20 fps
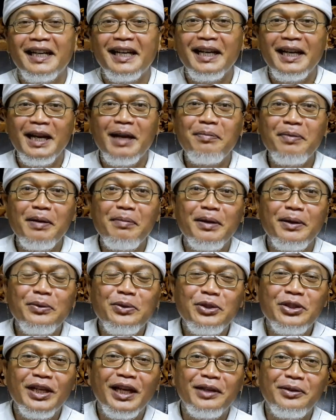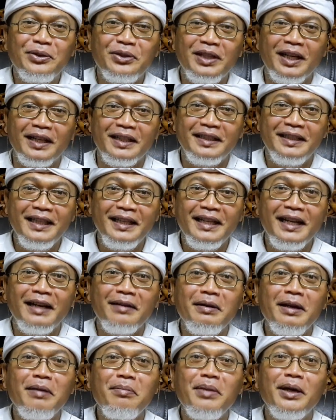Kenapa manusia itu sakti?
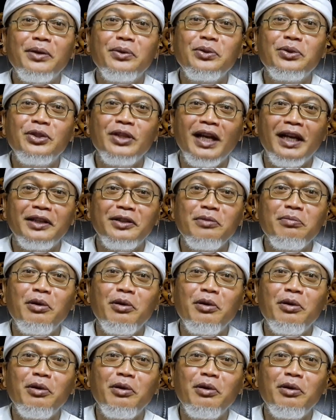Karena manusia itu